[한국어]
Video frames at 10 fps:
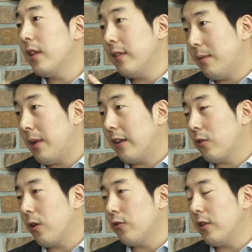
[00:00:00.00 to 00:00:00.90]
테스트망에
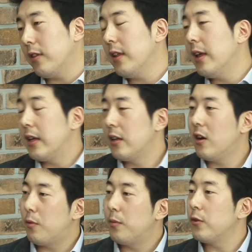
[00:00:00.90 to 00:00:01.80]
적용할 수 있는
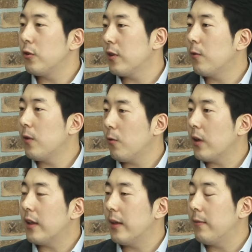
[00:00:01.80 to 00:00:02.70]
이런 부분들도 제공하고
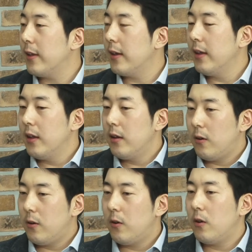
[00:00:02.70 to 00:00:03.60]
있기 때문에
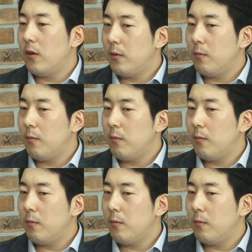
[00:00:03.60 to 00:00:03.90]
어,